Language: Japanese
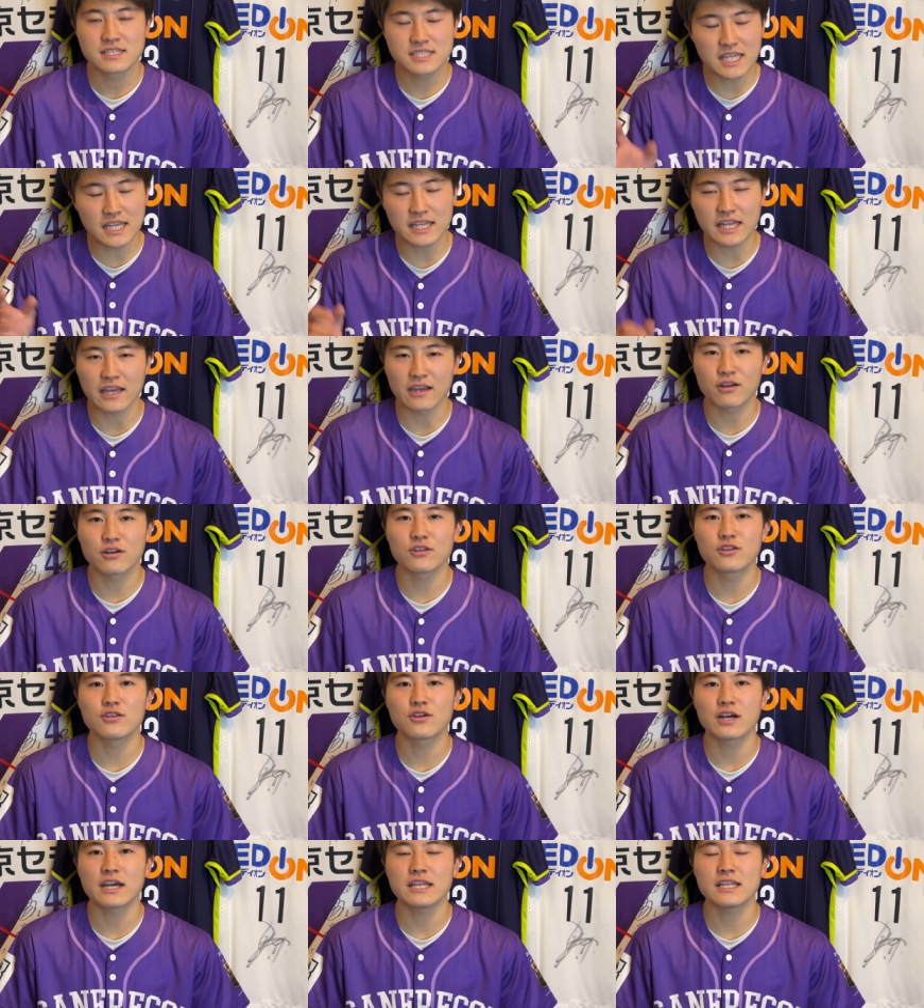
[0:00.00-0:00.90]
ぜひね、こ
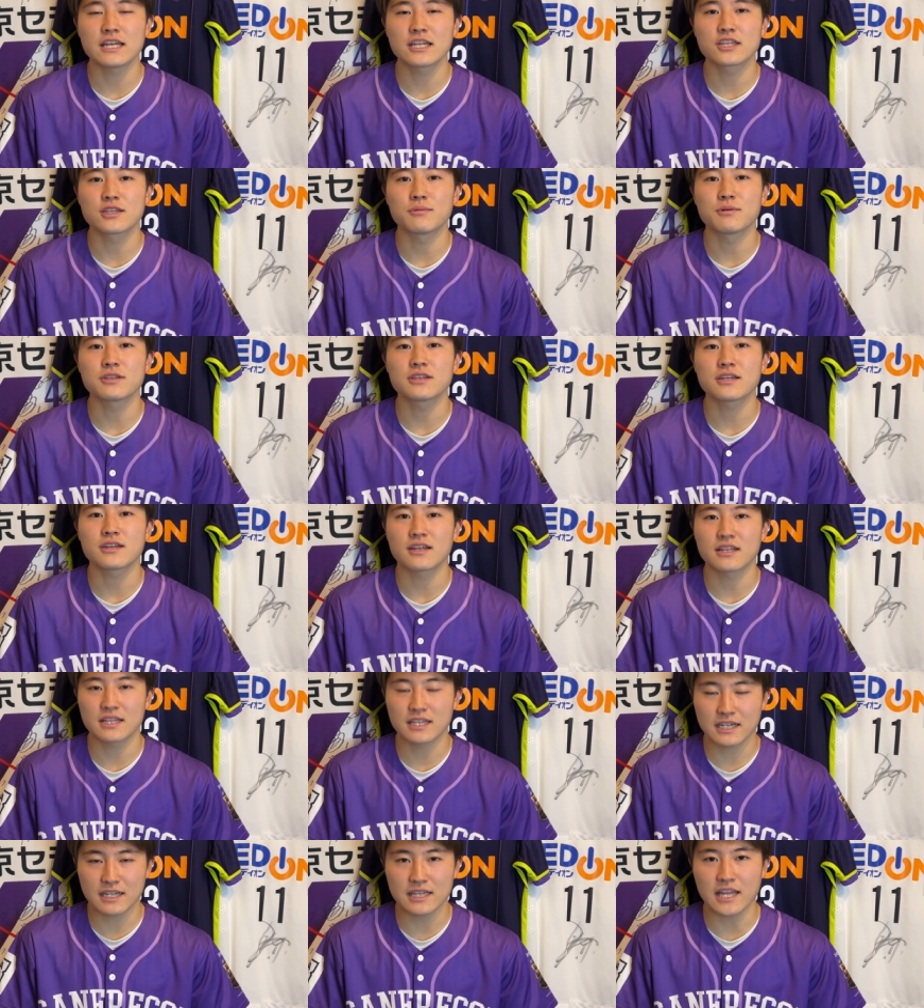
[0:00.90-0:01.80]
の動画いいなと思ってく
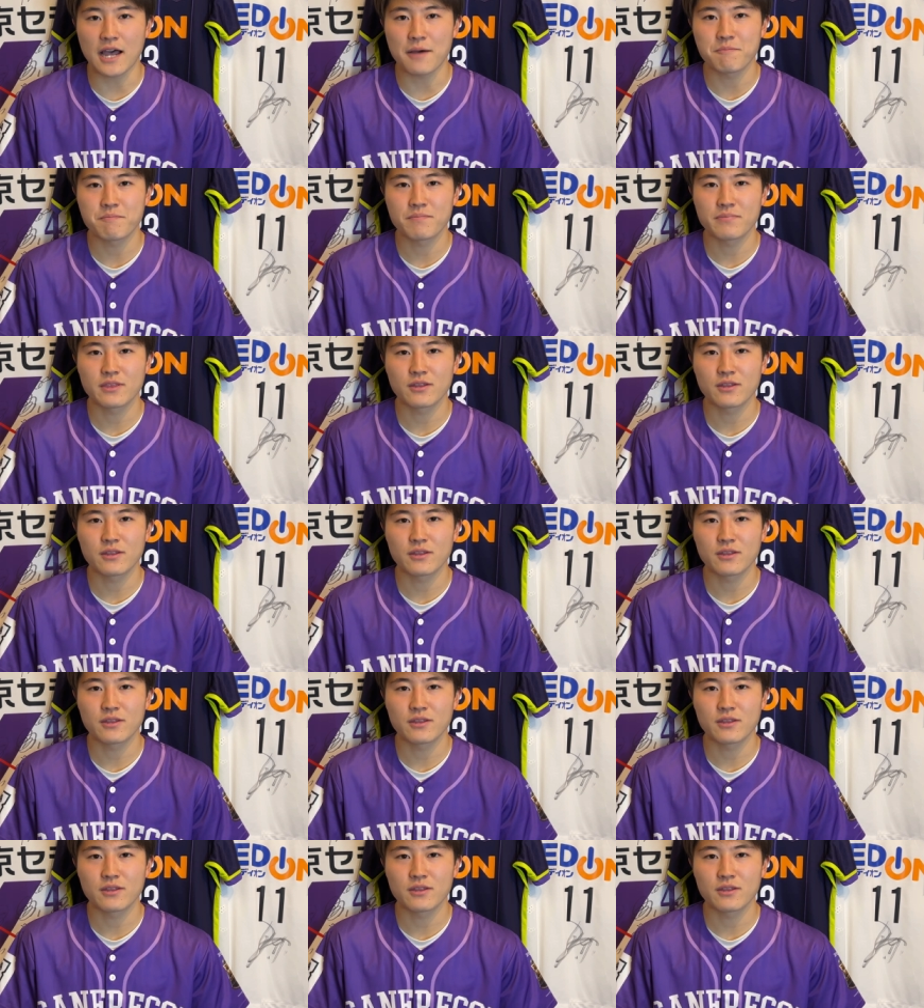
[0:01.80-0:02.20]
れた方、